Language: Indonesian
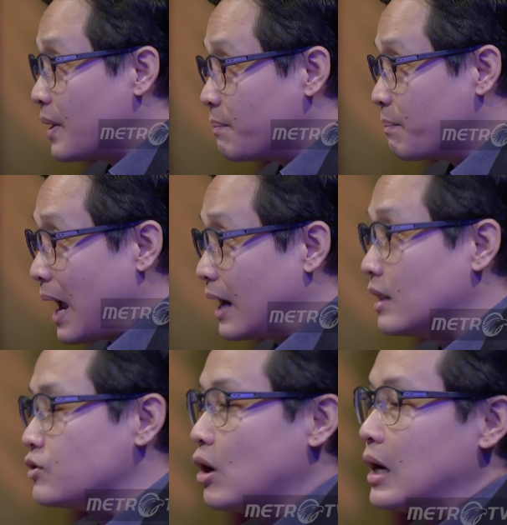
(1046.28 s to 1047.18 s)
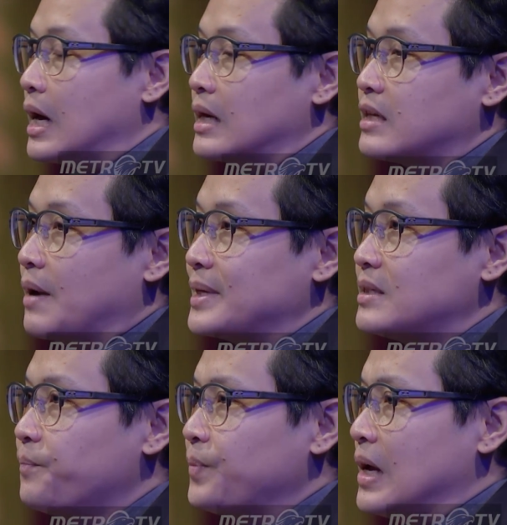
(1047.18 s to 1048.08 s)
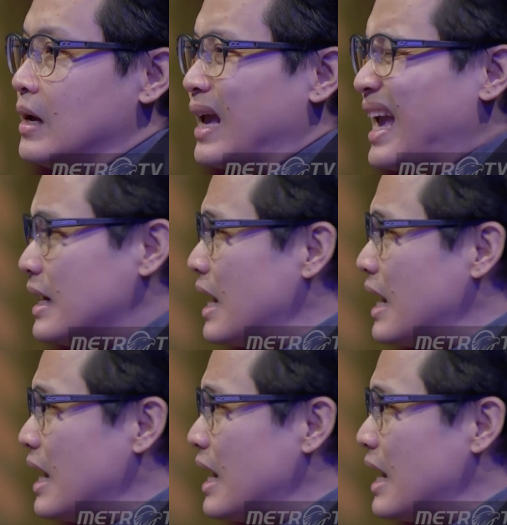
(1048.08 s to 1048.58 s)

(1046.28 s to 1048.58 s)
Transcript: apa panel solar segala macam kayak